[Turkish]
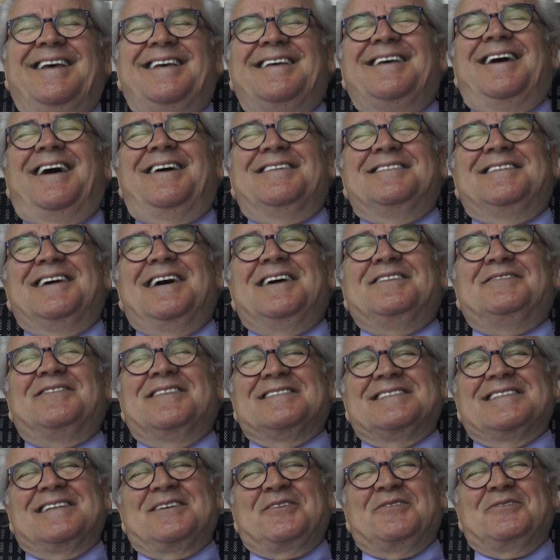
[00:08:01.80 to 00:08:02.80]
ya daha
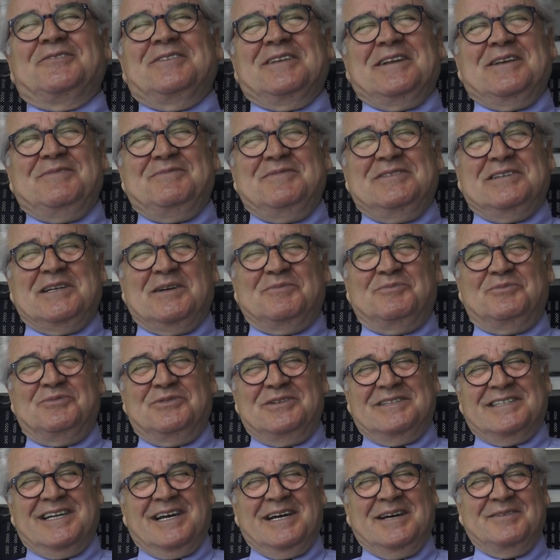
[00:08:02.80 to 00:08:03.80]
fazla götüremeyeceğim bu
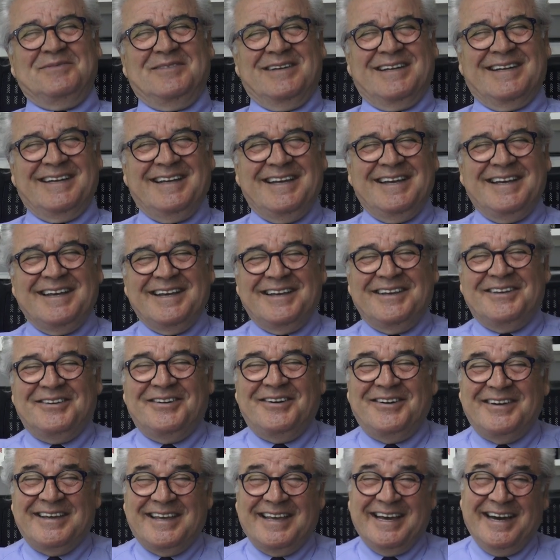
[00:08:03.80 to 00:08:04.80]
işi abi.
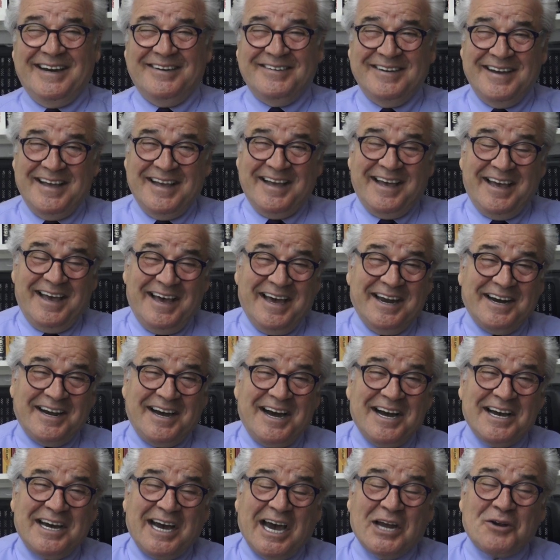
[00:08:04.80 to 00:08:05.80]
Yok ya
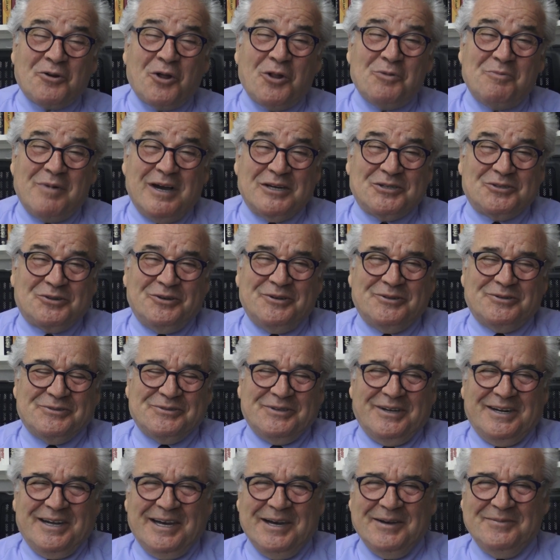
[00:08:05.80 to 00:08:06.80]
Erhan Kan olmak çok
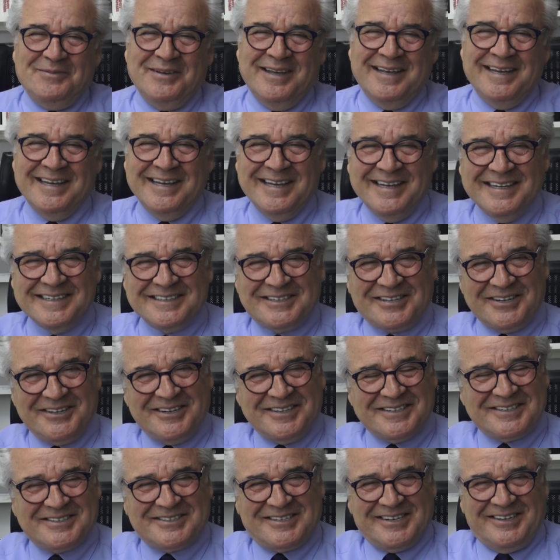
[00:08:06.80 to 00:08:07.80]
zor abi.
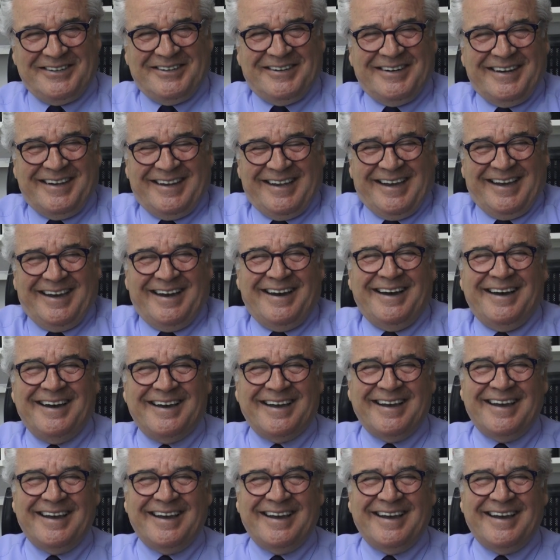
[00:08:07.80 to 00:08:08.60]
Çok zor ya.